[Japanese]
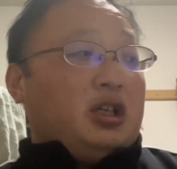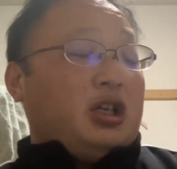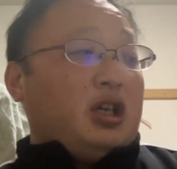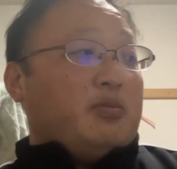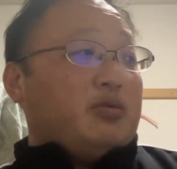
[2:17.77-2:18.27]

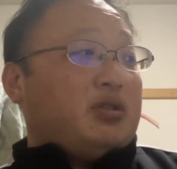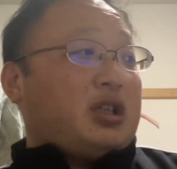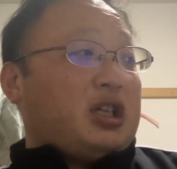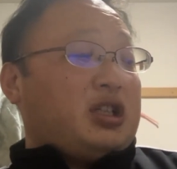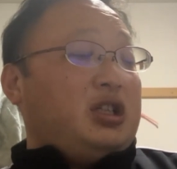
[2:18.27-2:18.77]
えー、
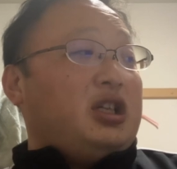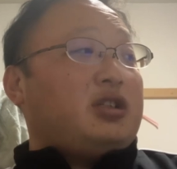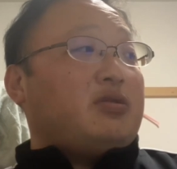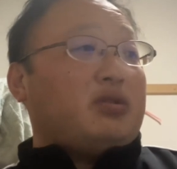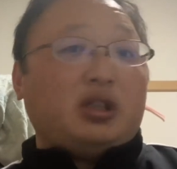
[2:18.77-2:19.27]
難しいで
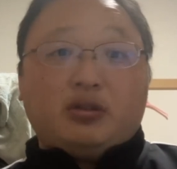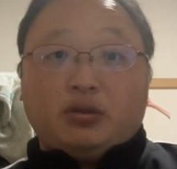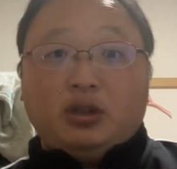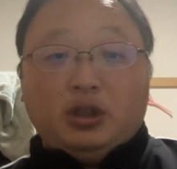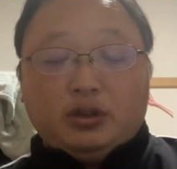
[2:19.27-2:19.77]
すよね、
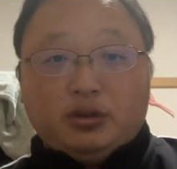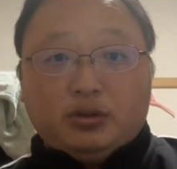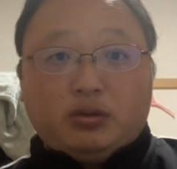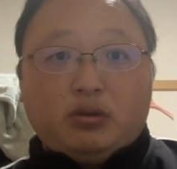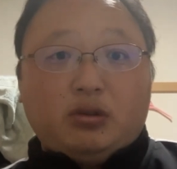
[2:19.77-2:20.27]
とい
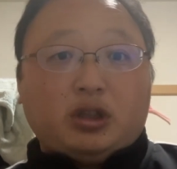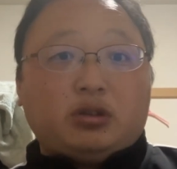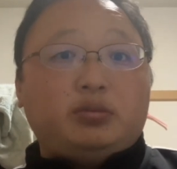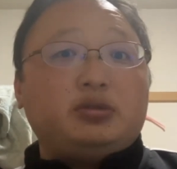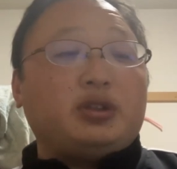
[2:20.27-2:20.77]
うところだ
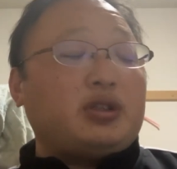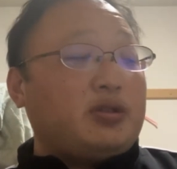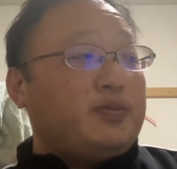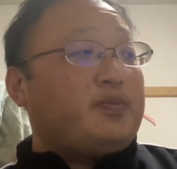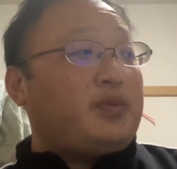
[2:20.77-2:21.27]
と思うんで
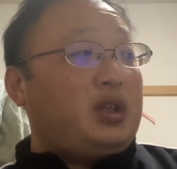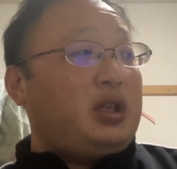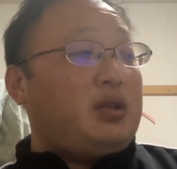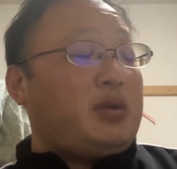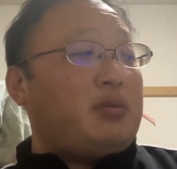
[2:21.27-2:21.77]
す。
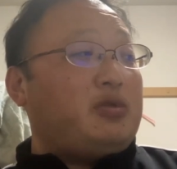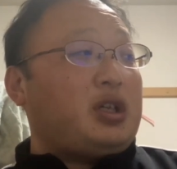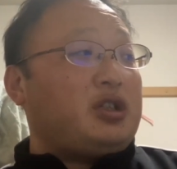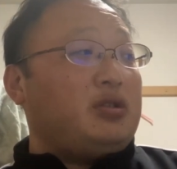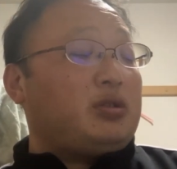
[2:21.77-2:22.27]
で、まあ、
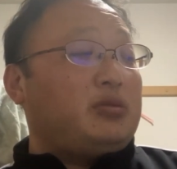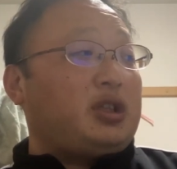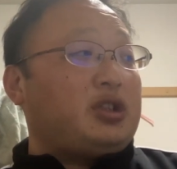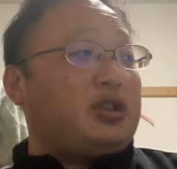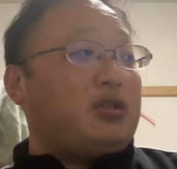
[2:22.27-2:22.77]
昔の友
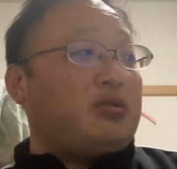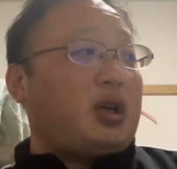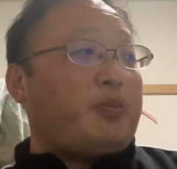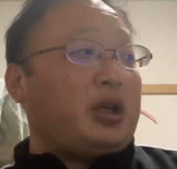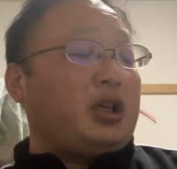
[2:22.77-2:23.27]
達っていうの
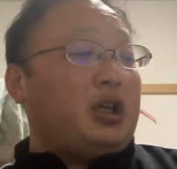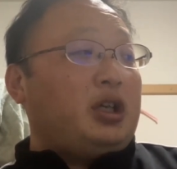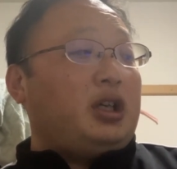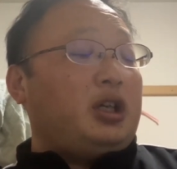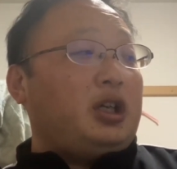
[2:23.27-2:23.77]
はやっぱり、
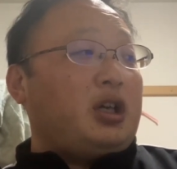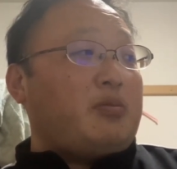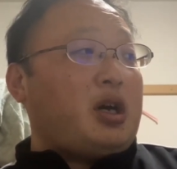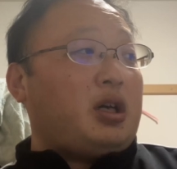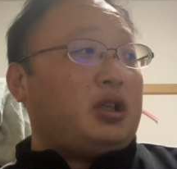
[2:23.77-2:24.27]
えー、
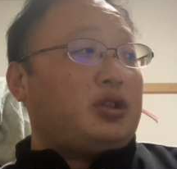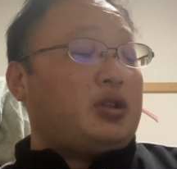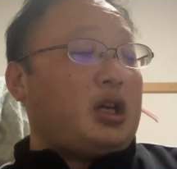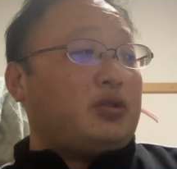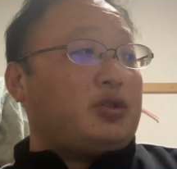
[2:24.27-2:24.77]
まあ、
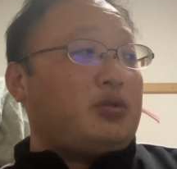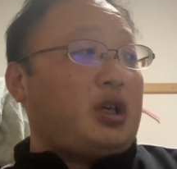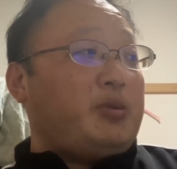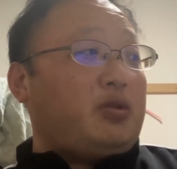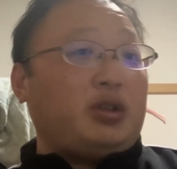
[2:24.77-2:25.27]
あの、障
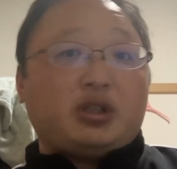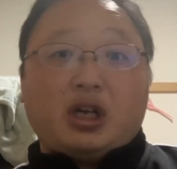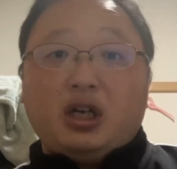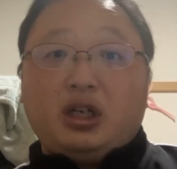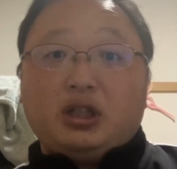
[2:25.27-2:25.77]
害未婚率
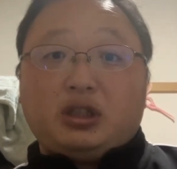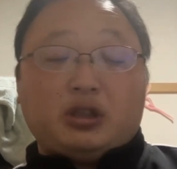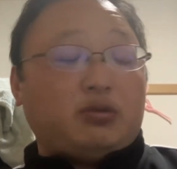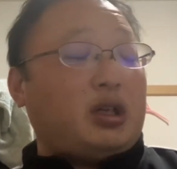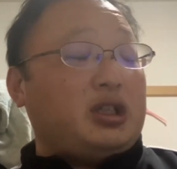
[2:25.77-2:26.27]
が上がっ
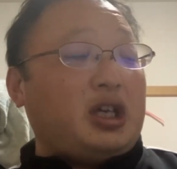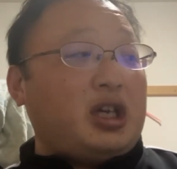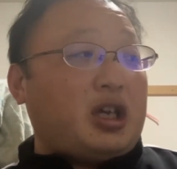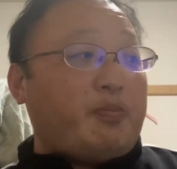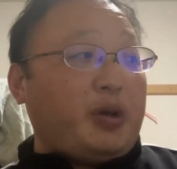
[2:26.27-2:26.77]
たとはい
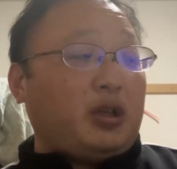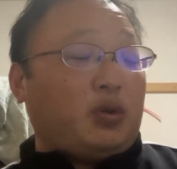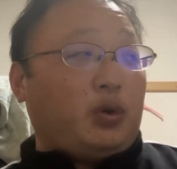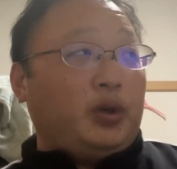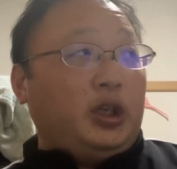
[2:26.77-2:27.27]
え、やっぱり
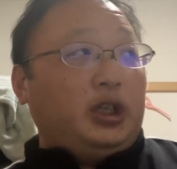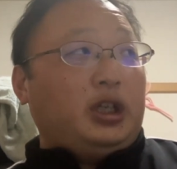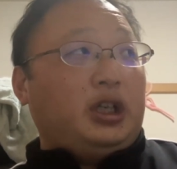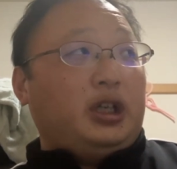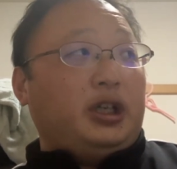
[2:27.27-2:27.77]
こう、
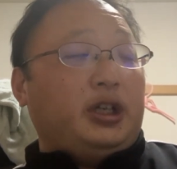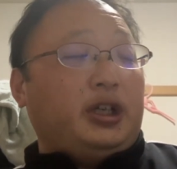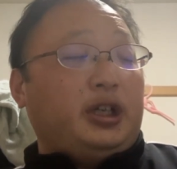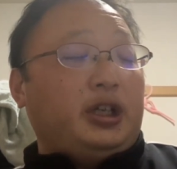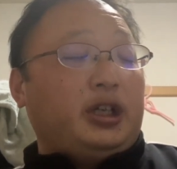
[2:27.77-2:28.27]

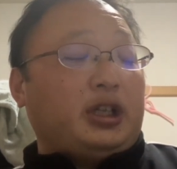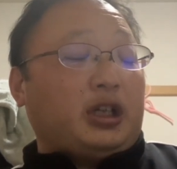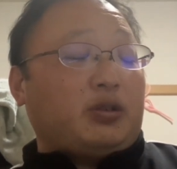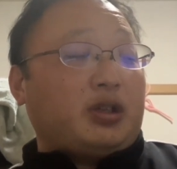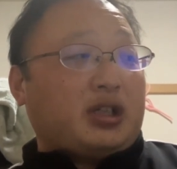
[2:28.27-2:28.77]
えー、
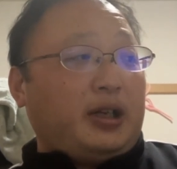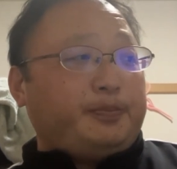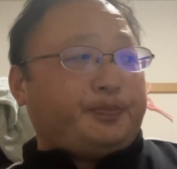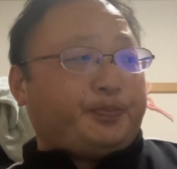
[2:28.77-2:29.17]
なんていうんですか